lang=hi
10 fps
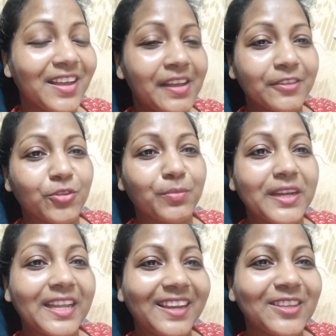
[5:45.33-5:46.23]
तो मैं
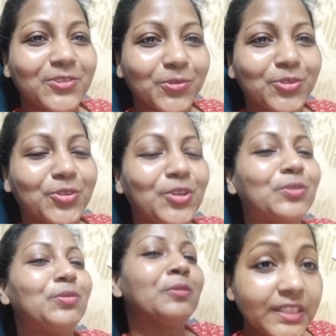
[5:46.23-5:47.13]
डेली सोचती हूँ
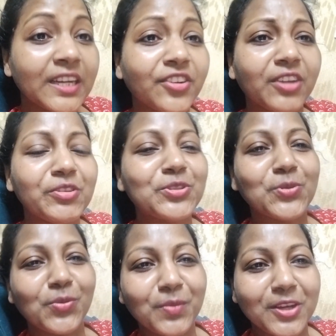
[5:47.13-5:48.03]
ड्राइविंग स्कूल
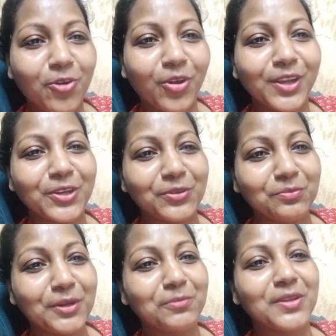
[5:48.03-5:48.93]
में कॉल करूँ
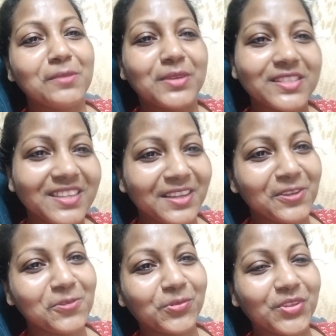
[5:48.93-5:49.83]
बट मेरी बस की नहीं
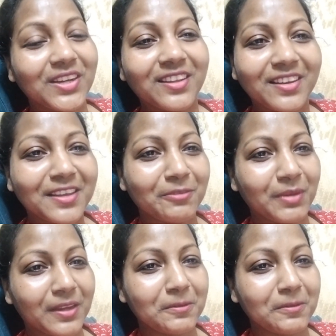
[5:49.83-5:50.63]
होती है डर के मारे